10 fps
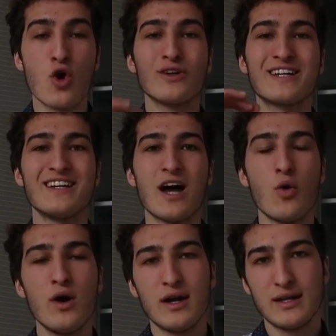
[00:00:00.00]
Und
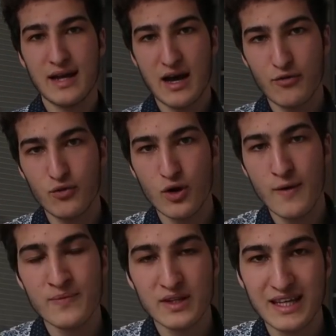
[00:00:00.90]
genau
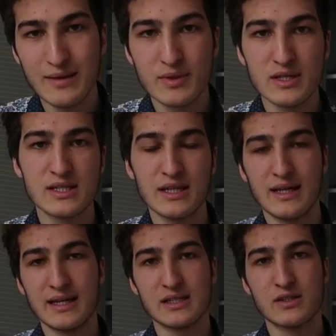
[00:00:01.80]
dafür gibt es
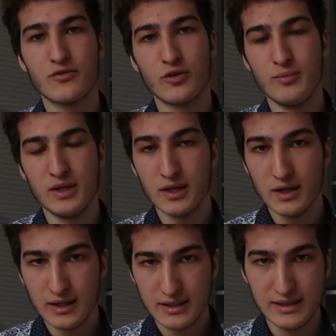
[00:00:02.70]
jetzt von mir
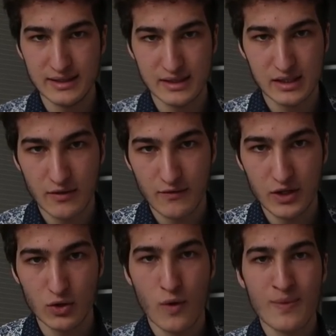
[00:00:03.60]
dieses
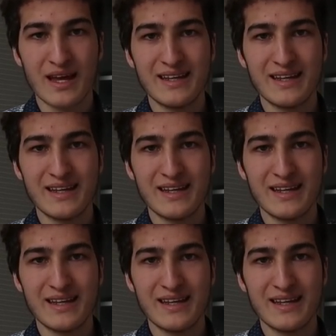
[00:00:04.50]
Video.